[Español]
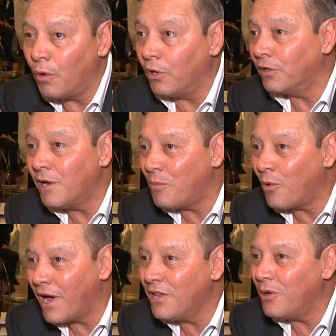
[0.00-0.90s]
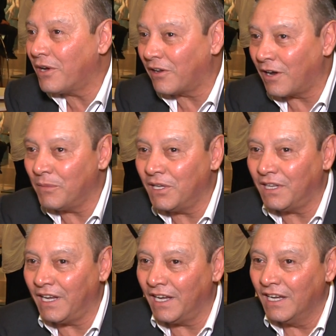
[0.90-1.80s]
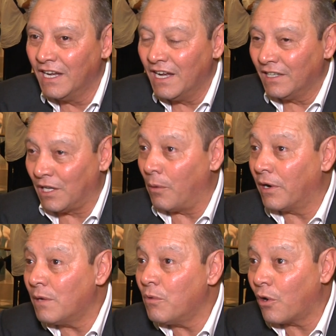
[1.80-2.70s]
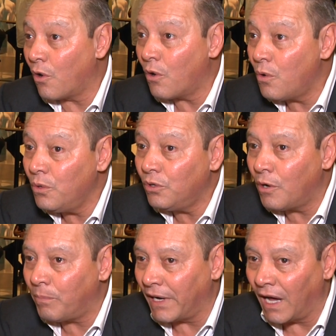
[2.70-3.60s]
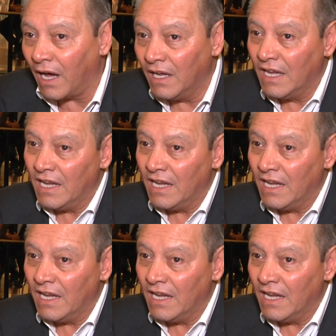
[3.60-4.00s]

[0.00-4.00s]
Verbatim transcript: bueno, está empujando a que realmente trabajemos en conjunto para